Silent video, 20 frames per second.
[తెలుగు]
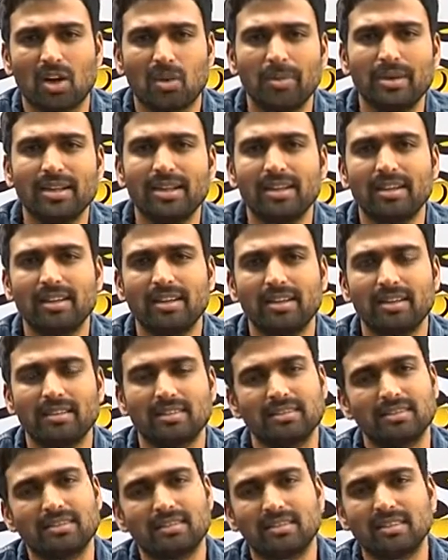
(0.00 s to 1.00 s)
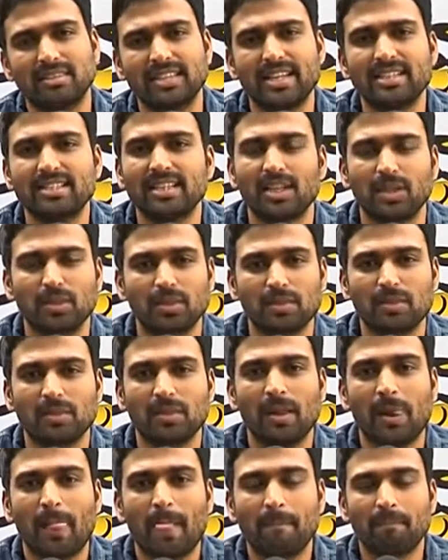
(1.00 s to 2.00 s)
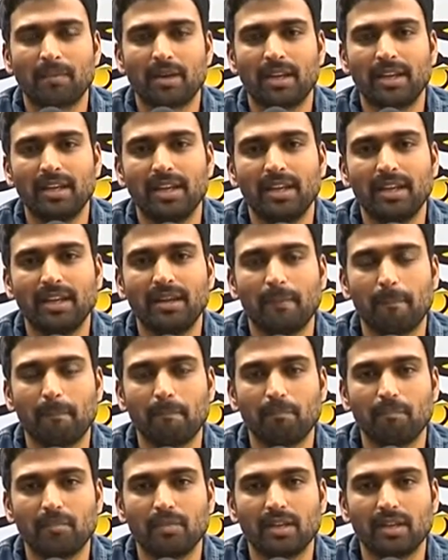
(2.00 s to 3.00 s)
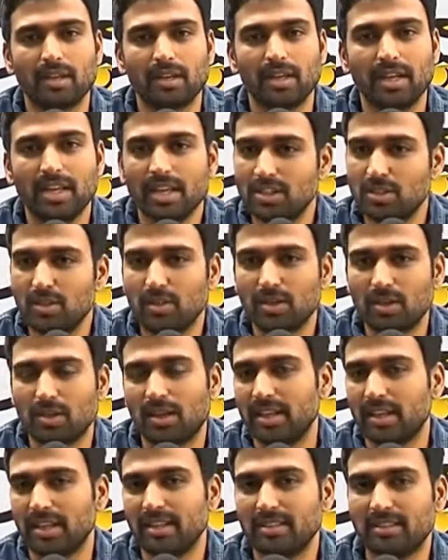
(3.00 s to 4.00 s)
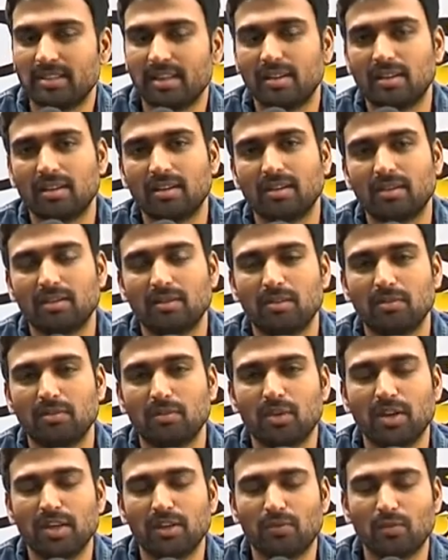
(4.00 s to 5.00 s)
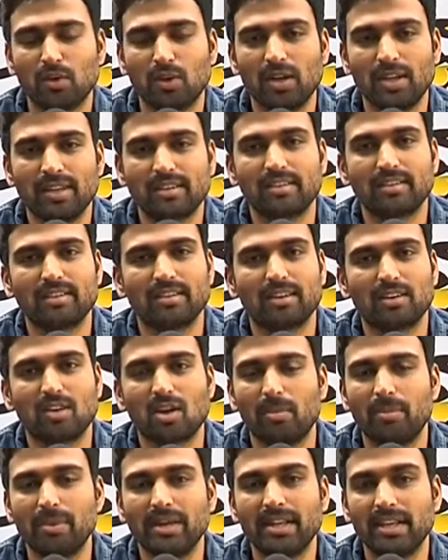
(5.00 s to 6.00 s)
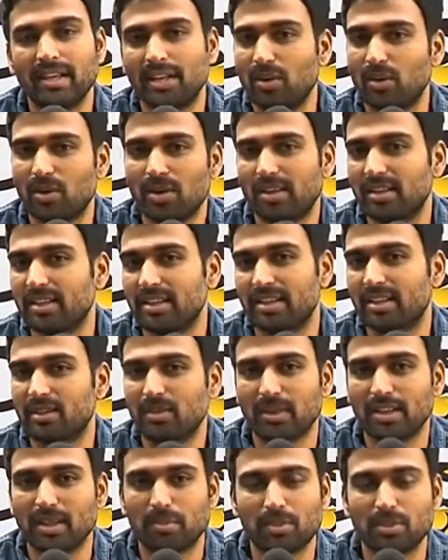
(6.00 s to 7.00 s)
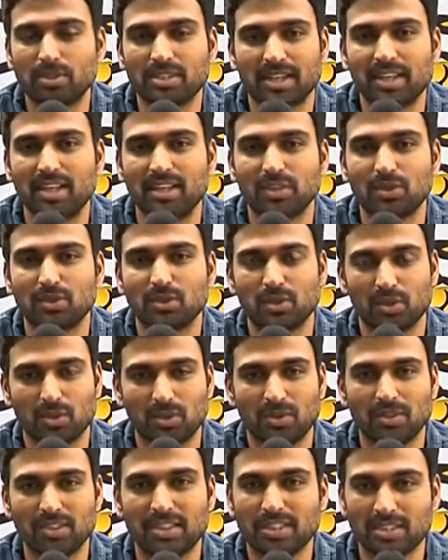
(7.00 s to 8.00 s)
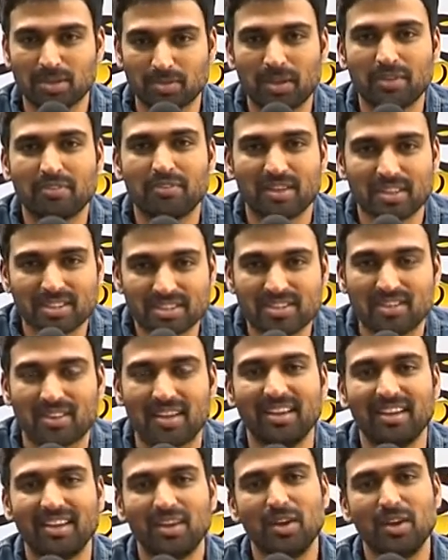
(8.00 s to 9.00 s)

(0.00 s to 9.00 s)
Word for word: కామెడీ చేశాను కానీ ఈ జోన్లో అంటే ఇంత ఫుల్ అండ్ ఫుల్ లెంత్ కామెడీ హీరోగా నేను ఇంతవరకు ఎప్పుడు చేయలేదు సో దిస్ ఇస్ మై ఫస్ట్ ట్రై